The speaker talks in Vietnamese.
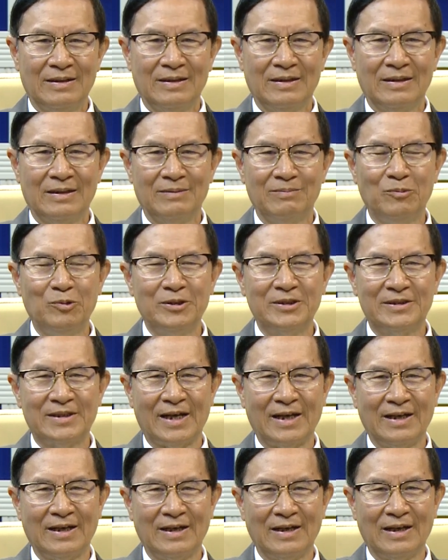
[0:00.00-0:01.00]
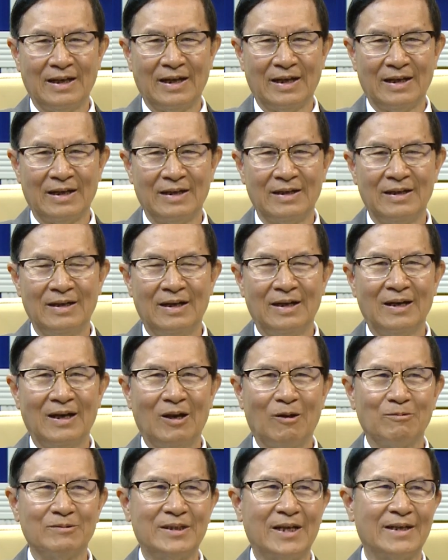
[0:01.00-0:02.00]
à, bút danh là
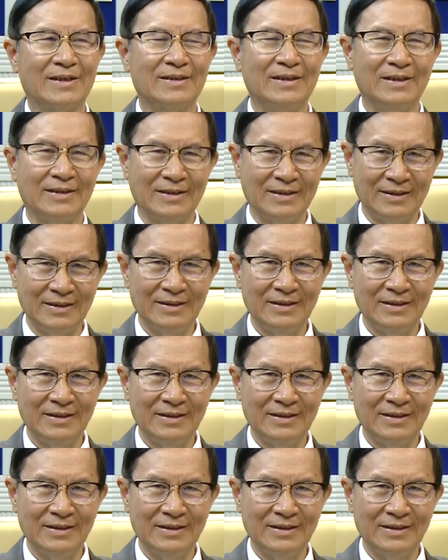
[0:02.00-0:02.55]
long giang tử